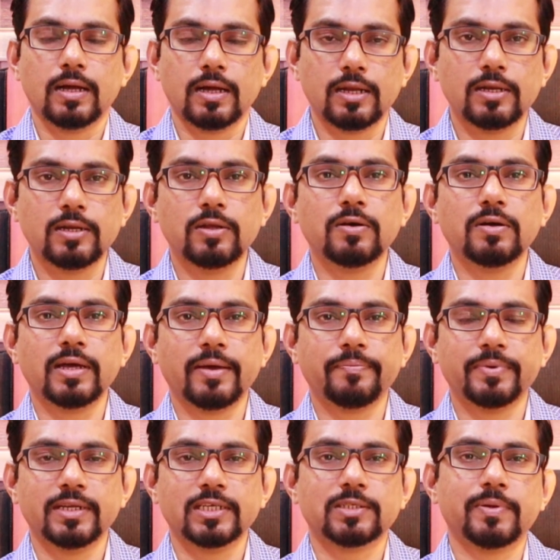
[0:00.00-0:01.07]
हेलो
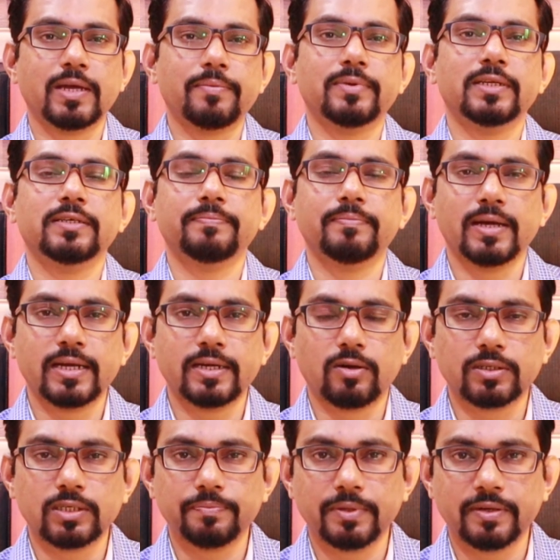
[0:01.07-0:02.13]
हैप्पीनेस फैमिली मैं
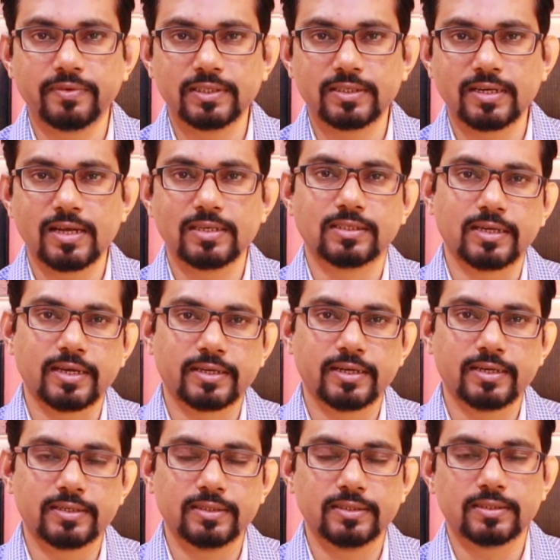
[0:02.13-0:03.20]
डॉक्टर पर्वतराज
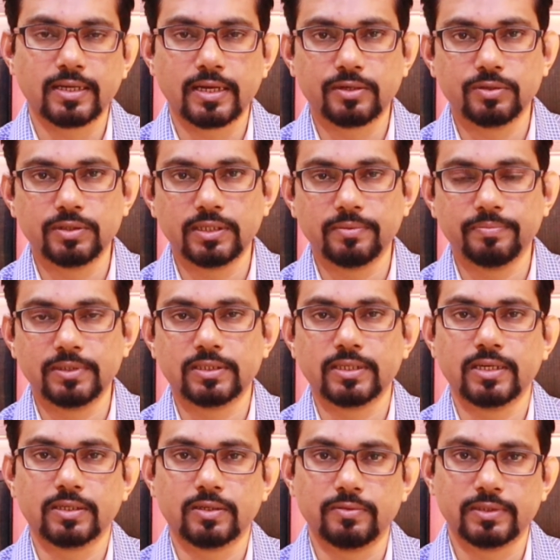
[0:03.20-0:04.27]
साइकेट्री साइकोथेरेपिस्ट
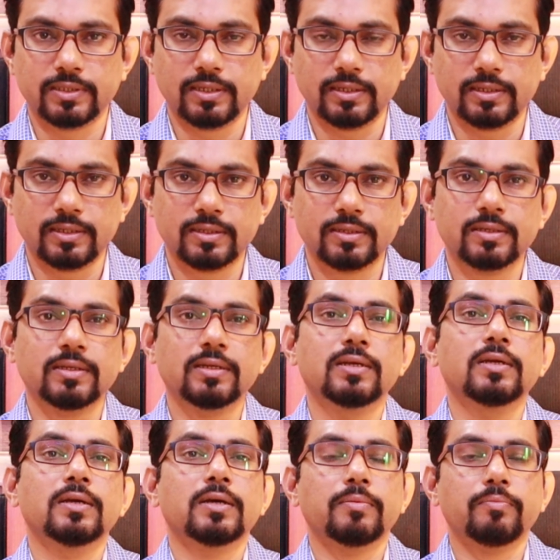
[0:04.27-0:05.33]
एंड काउंसिलर
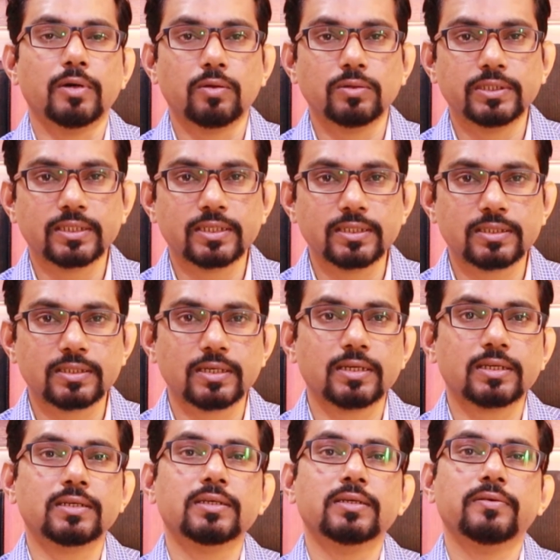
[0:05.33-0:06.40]

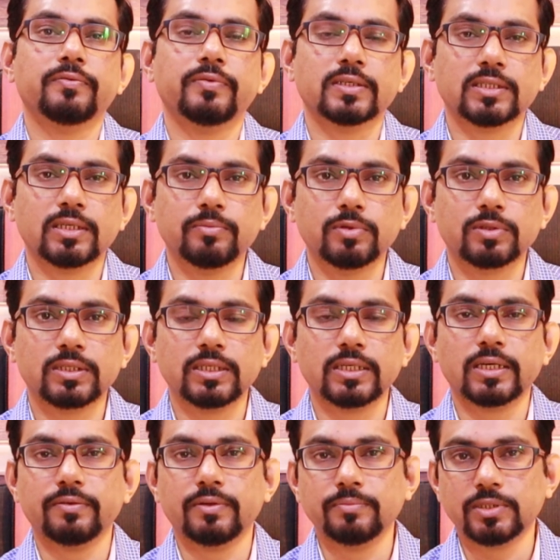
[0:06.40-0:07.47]
मनोचिकित्सक व्यसन मुक्ति
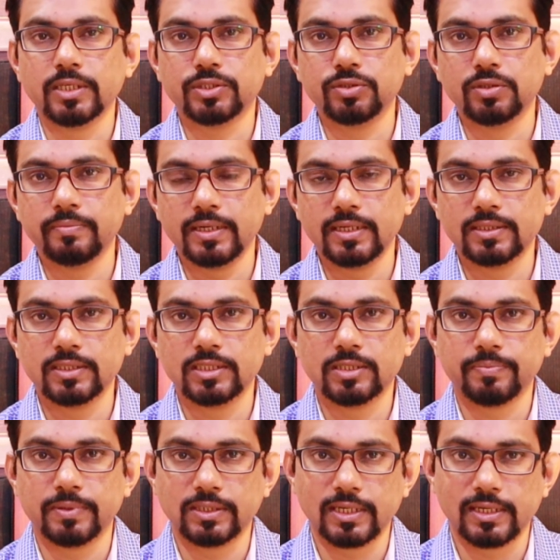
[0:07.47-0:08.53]
एवं सेक्सुअल मेडिसिन
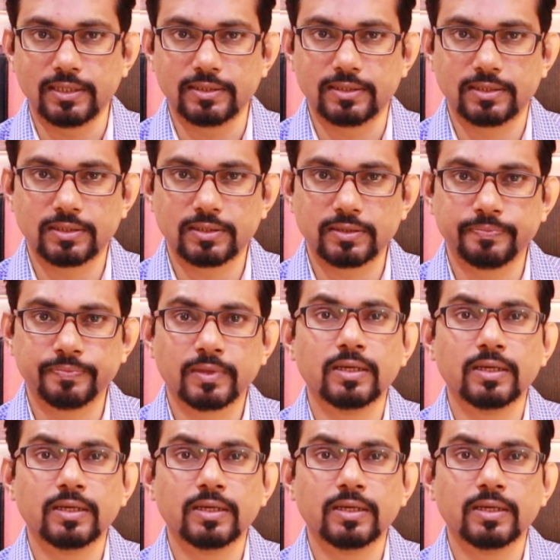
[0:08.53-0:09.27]
स्पेशलिस्ट